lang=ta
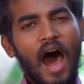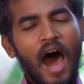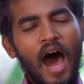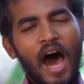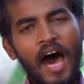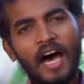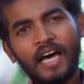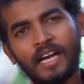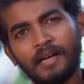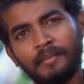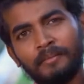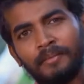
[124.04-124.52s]

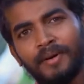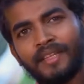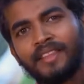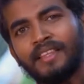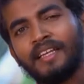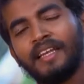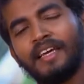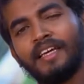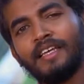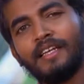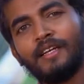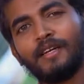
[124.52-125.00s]

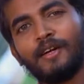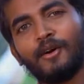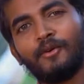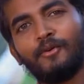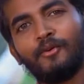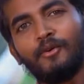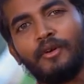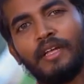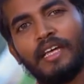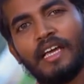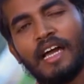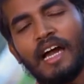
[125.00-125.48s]
ஆரம்பத்தில்
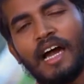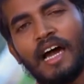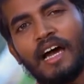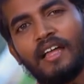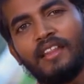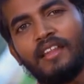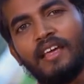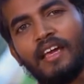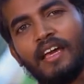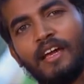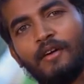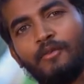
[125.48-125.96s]
இருக்கக்கூடிய
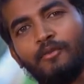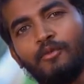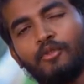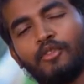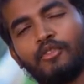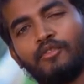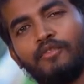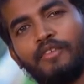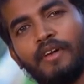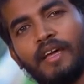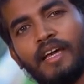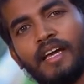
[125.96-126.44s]
அதே
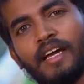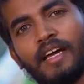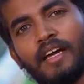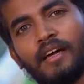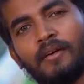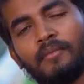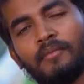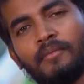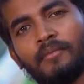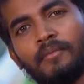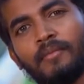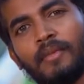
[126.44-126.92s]

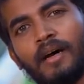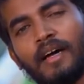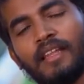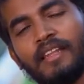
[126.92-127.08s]
உத்வேகம்